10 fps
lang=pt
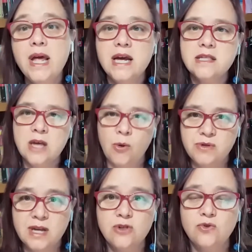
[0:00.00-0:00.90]
Com
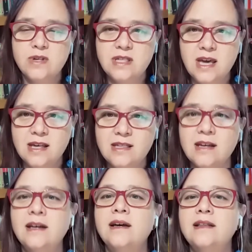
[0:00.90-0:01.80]
relação ao estágio de
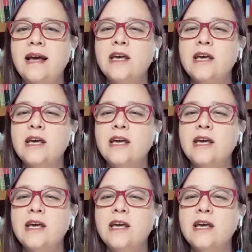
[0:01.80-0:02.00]
docência,